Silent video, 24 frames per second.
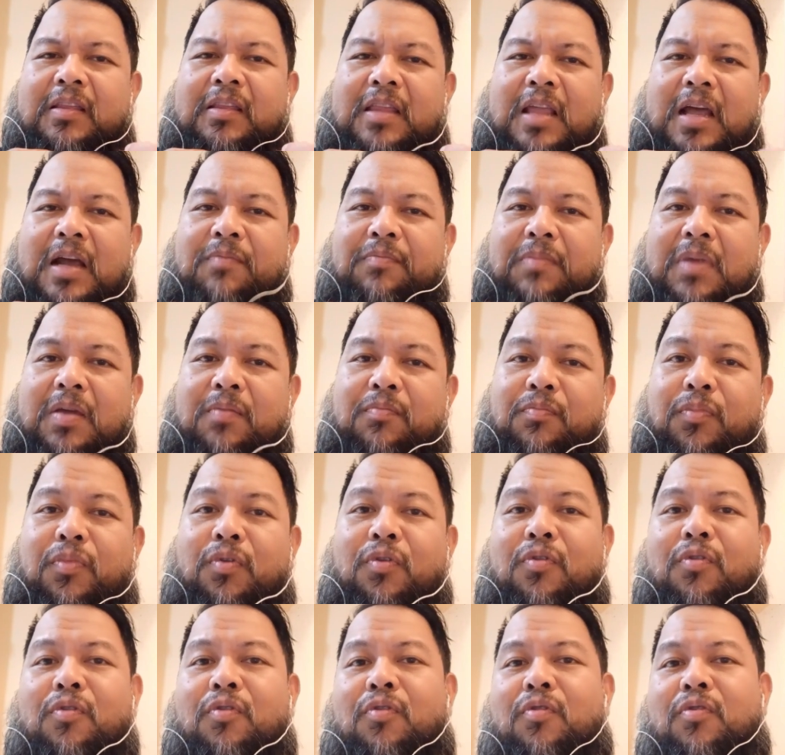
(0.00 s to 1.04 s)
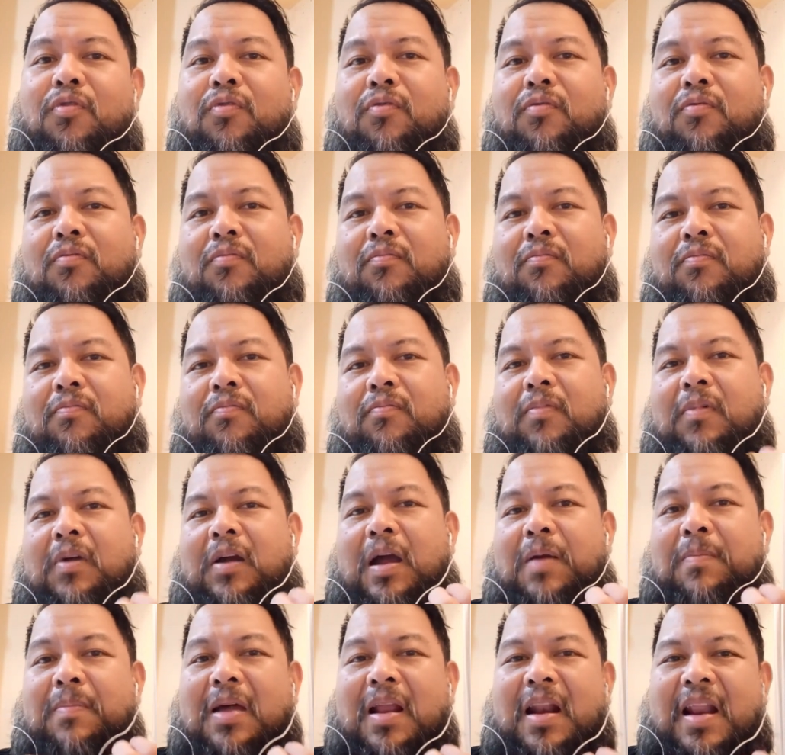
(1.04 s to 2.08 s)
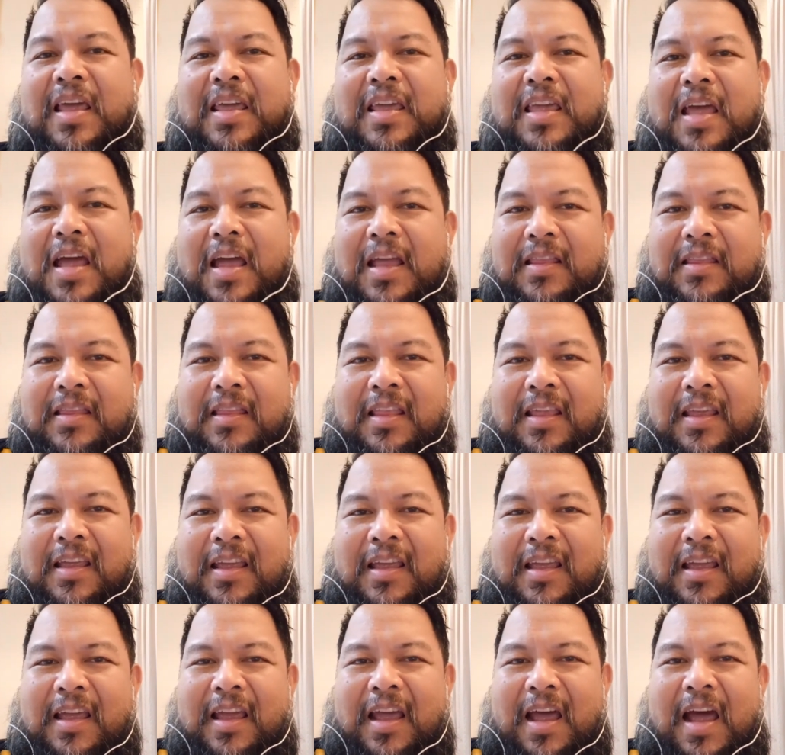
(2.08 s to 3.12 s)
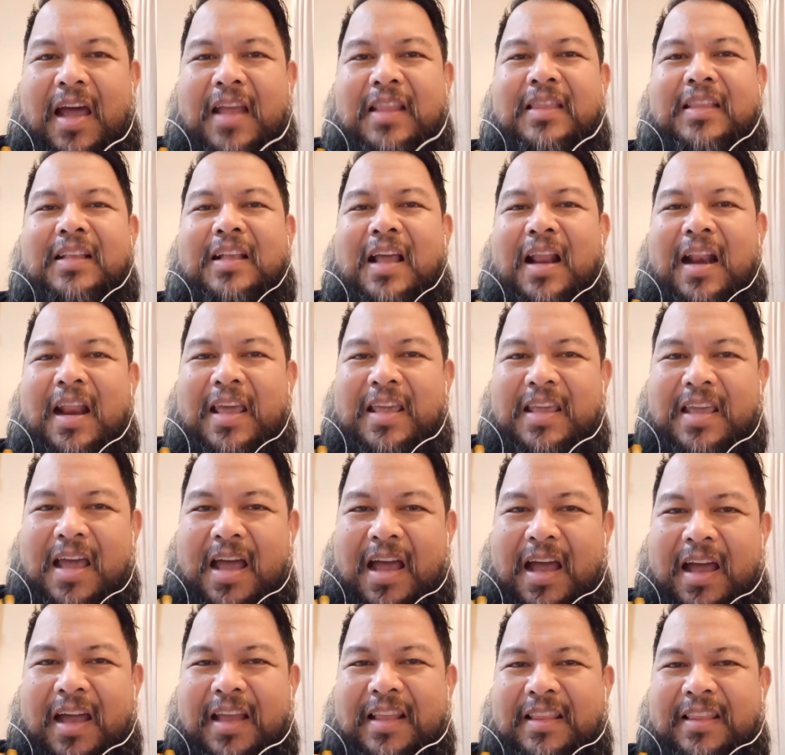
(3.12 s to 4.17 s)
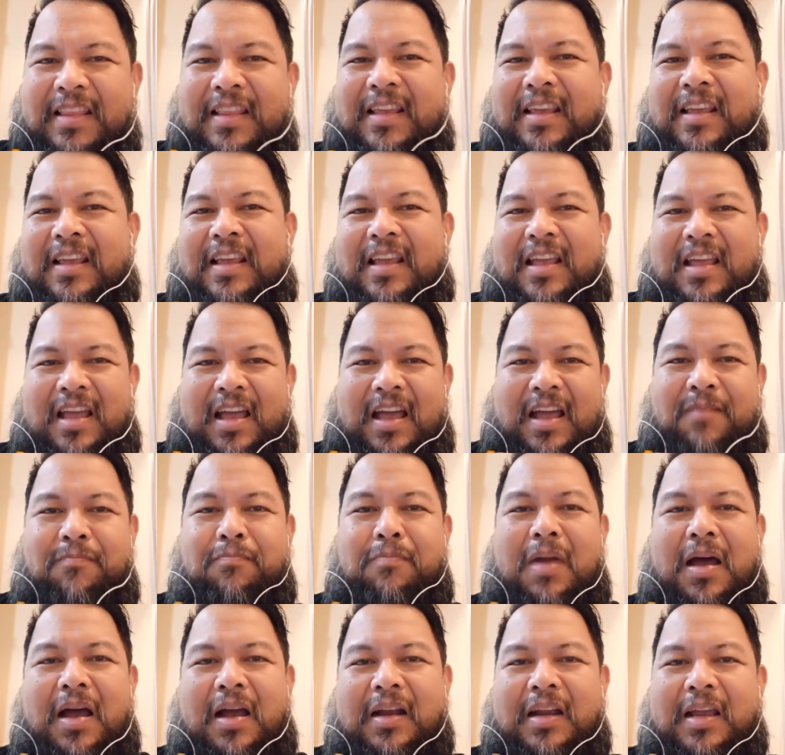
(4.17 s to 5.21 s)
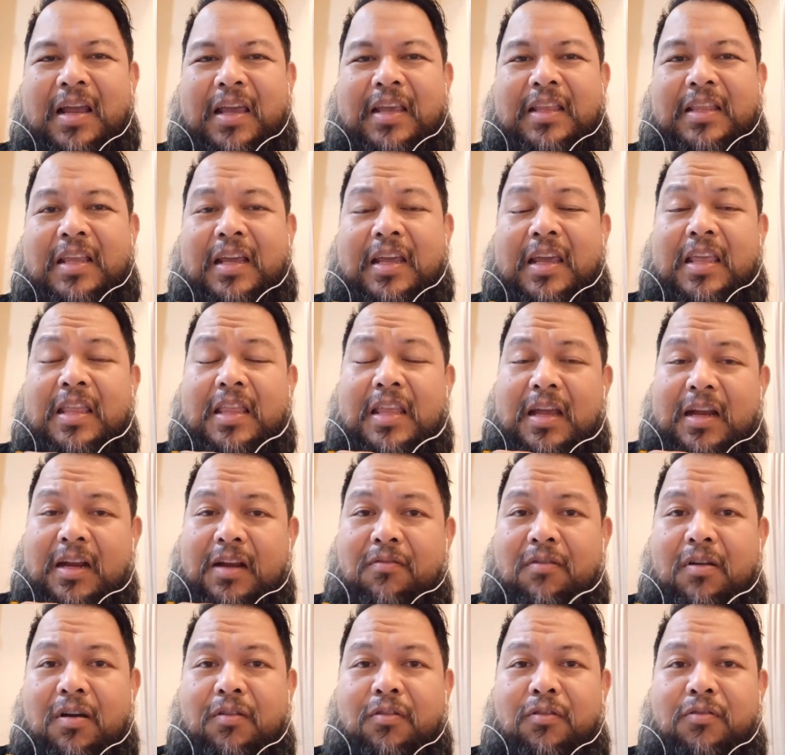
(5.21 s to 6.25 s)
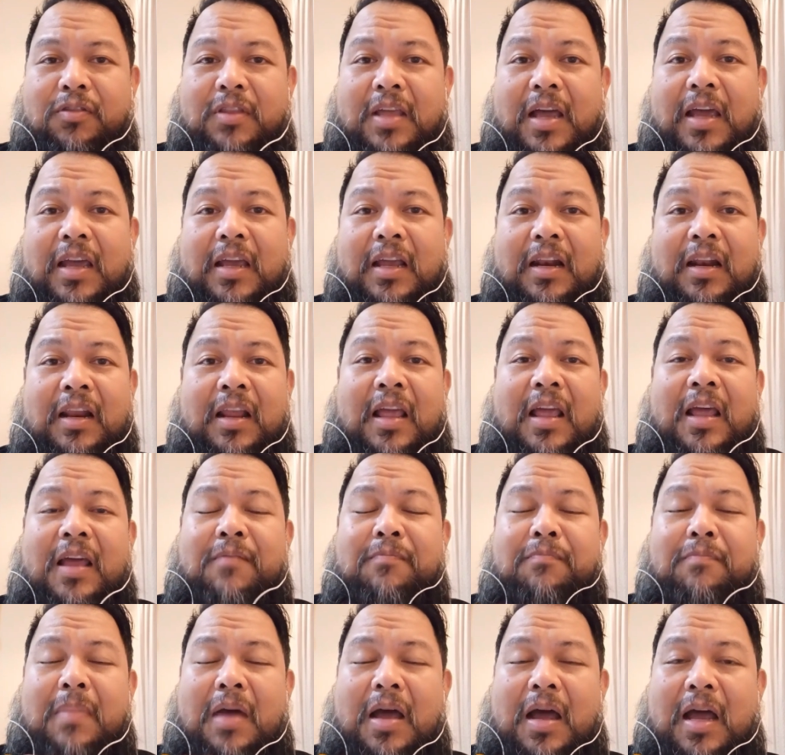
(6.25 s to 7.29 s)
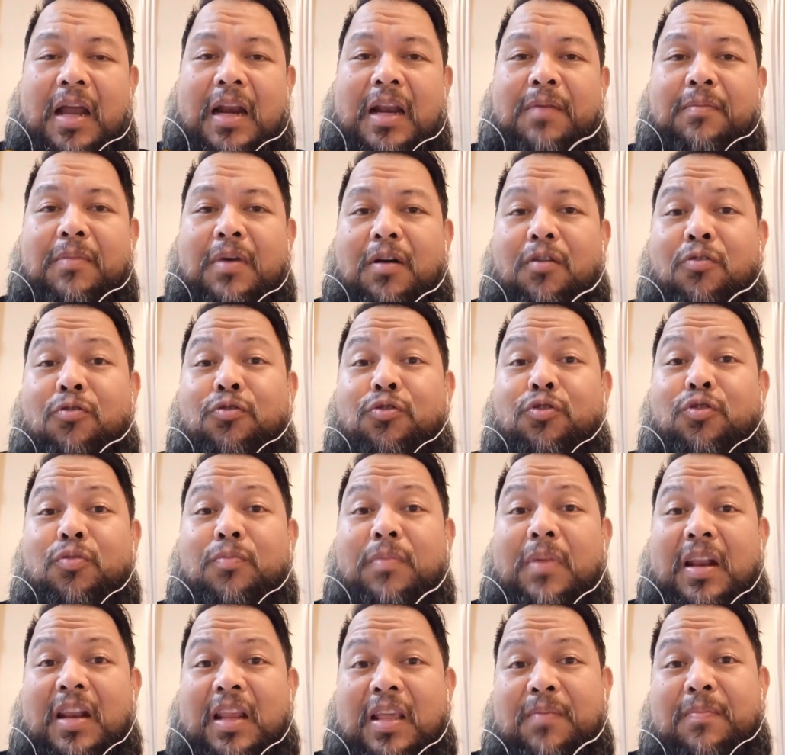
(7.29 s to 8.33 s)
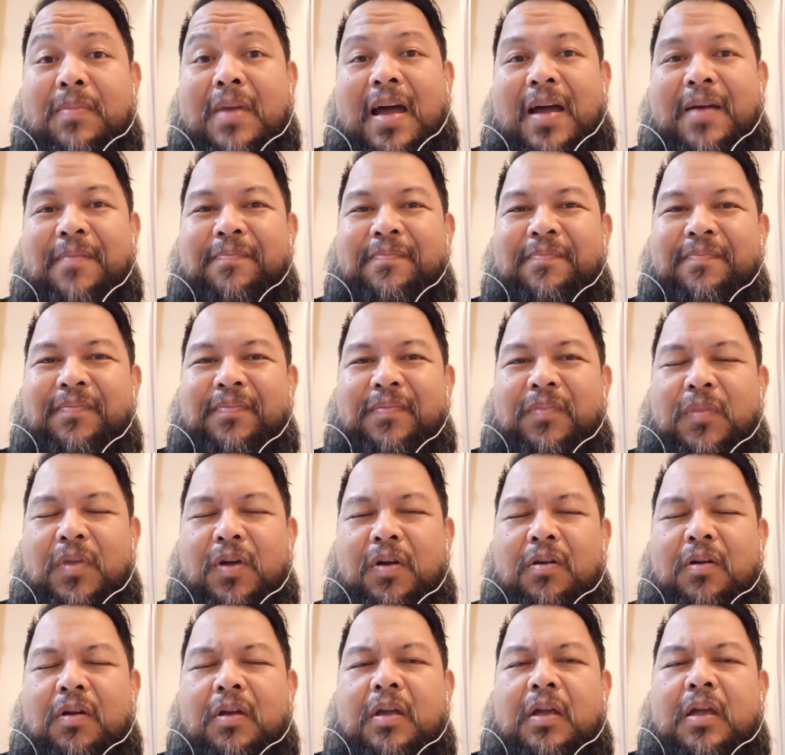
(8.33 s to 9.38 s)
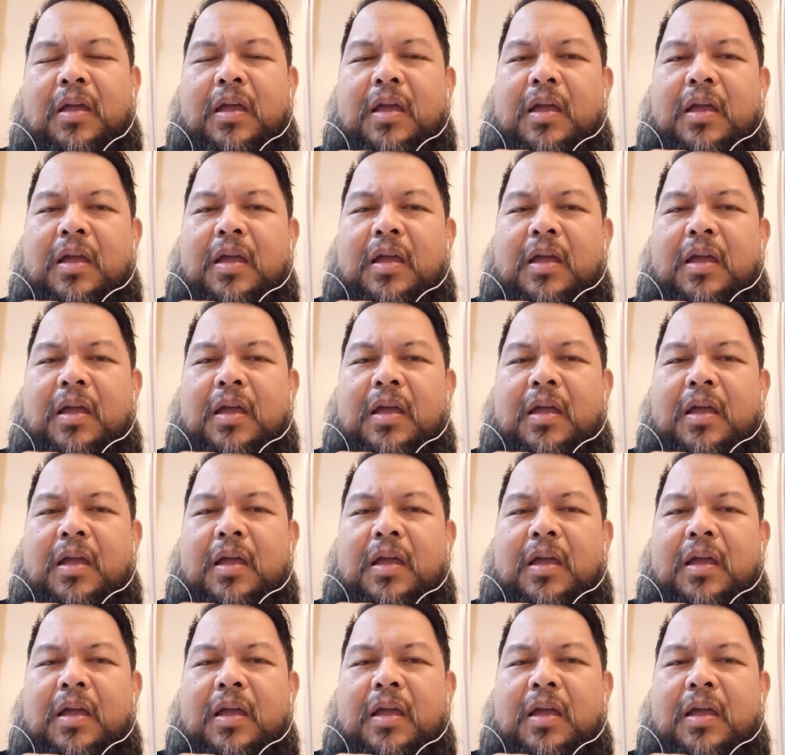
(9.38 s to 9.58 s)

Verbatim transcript: ng may buong kamalayan at kalayaan ang bagay na ginagawa ko dahil maalam akong tumalima. No?